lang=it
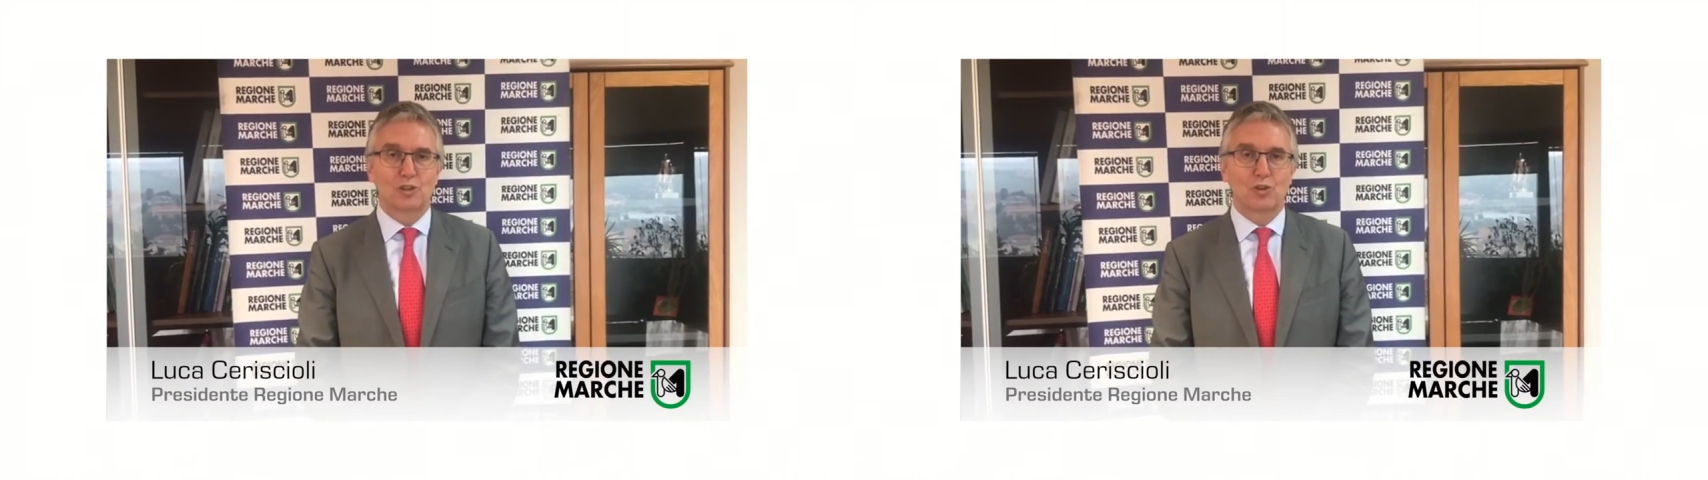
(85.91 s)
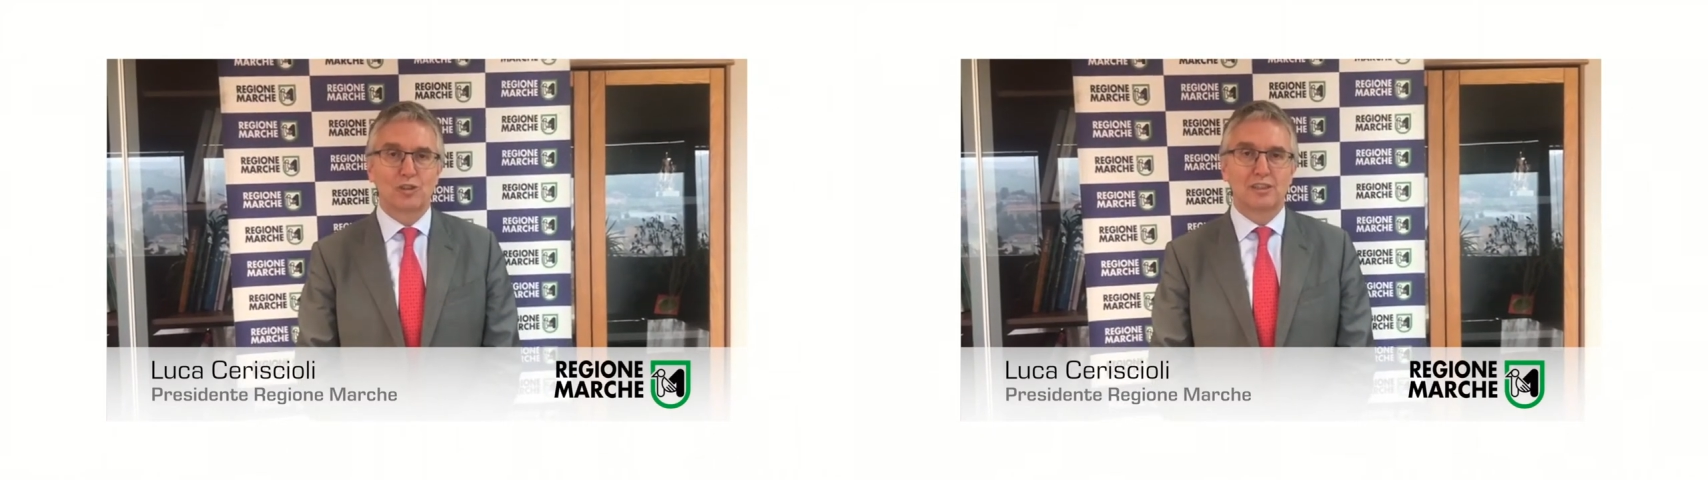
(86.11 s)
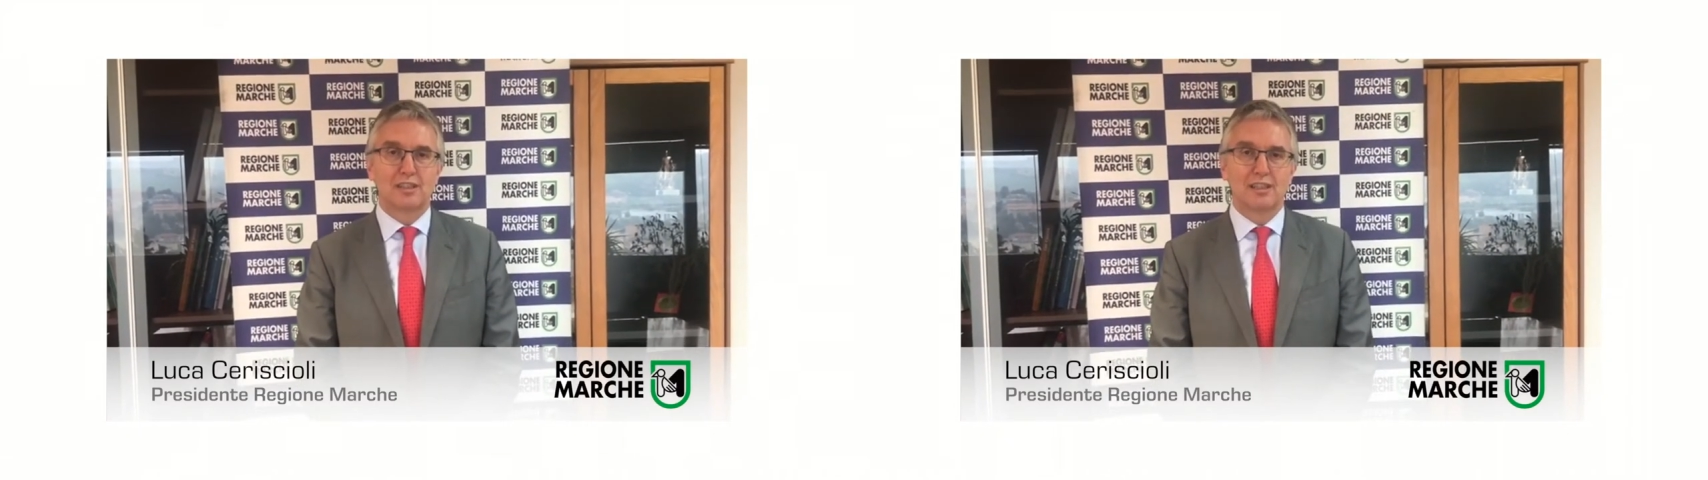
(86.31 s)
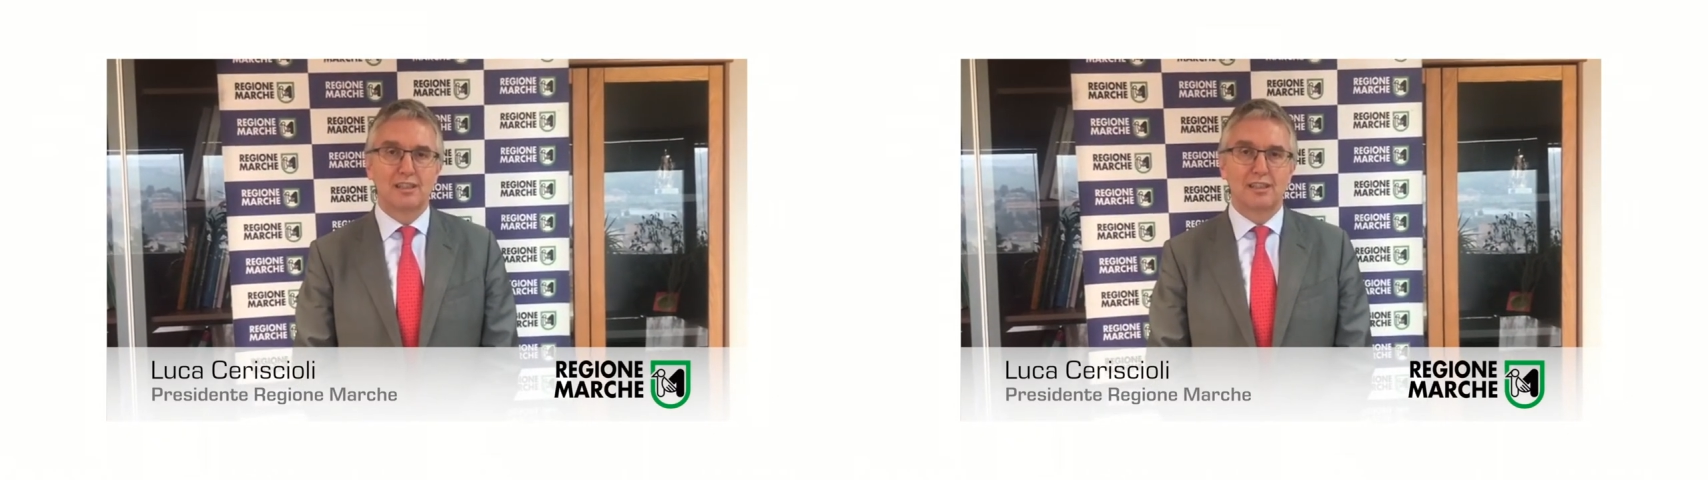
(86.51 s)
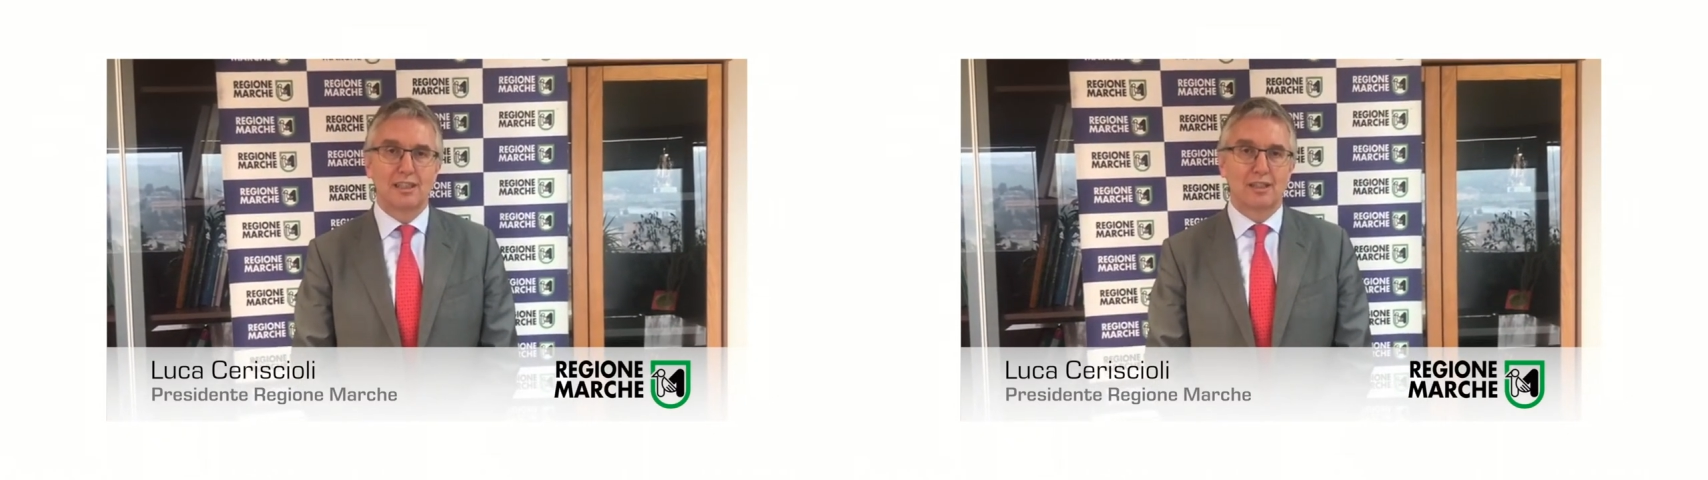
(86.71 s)
sono
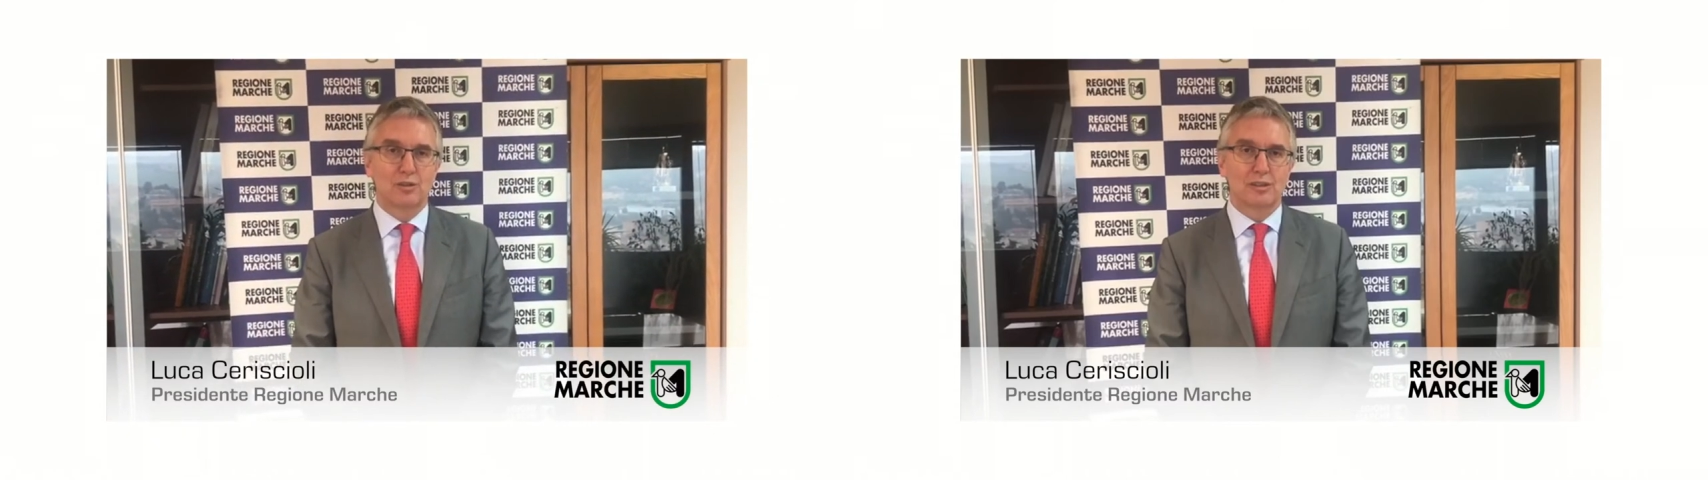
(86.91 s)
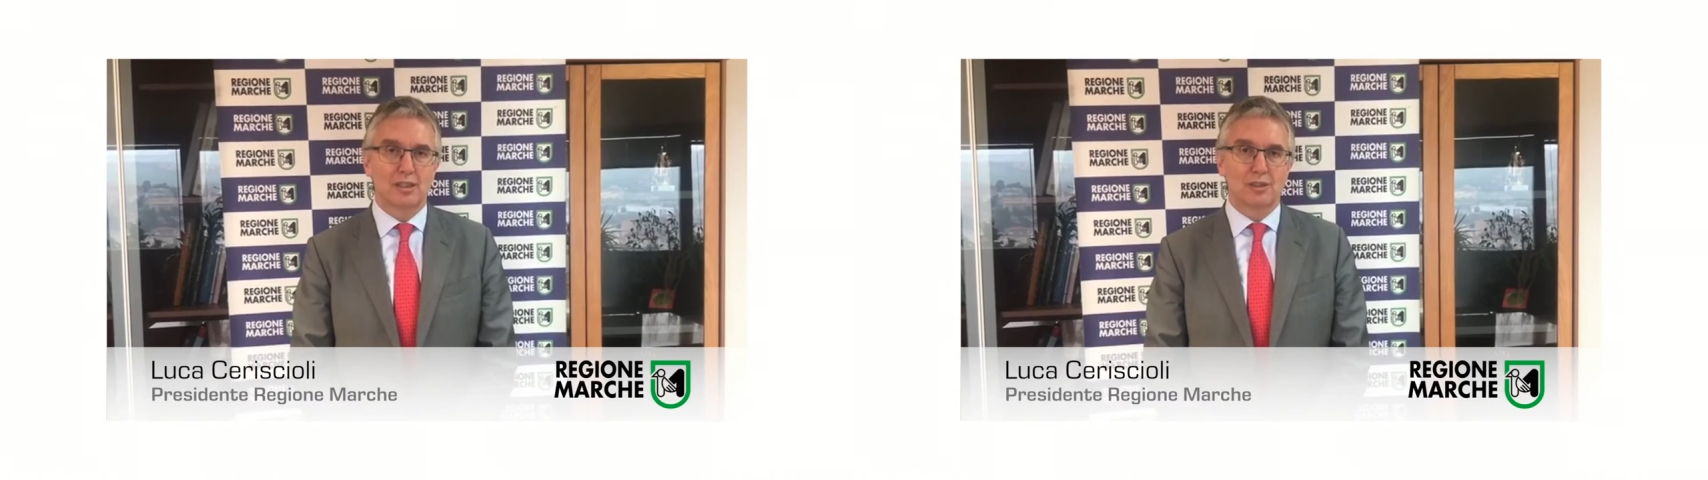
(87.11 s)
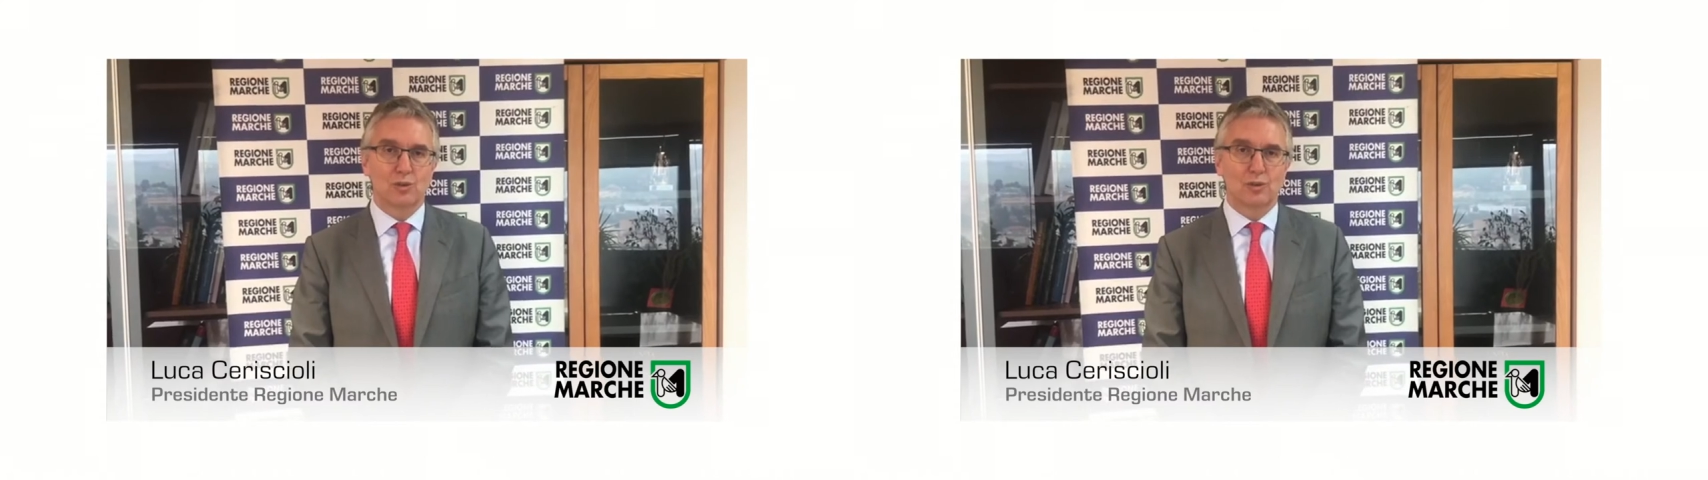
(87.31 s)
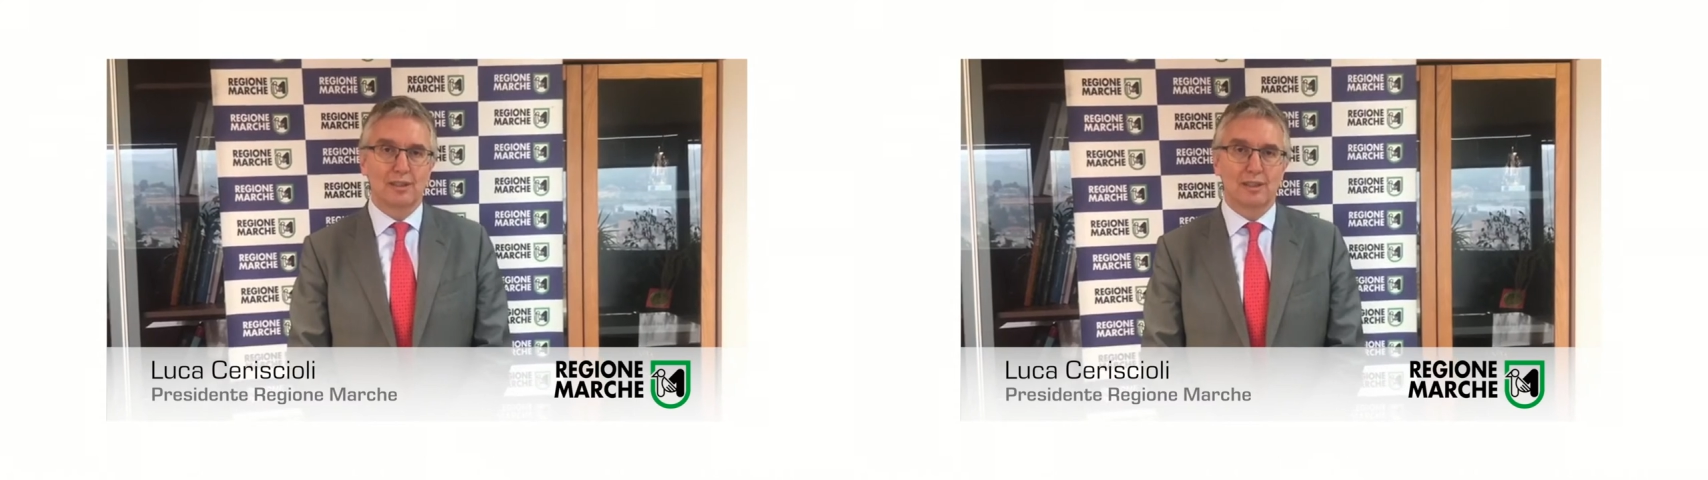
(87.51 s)
distinti nella nostra regione,